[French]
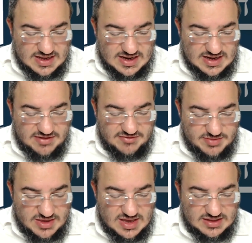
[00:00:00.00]
alav
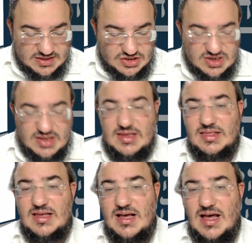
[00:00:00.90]
miyad
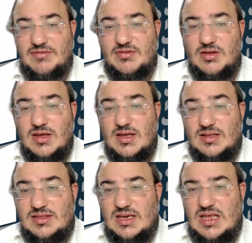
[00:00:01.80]

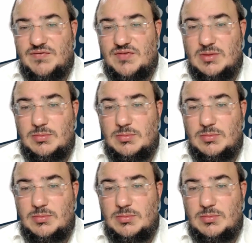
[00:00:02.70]
Dès qu'il a fait ses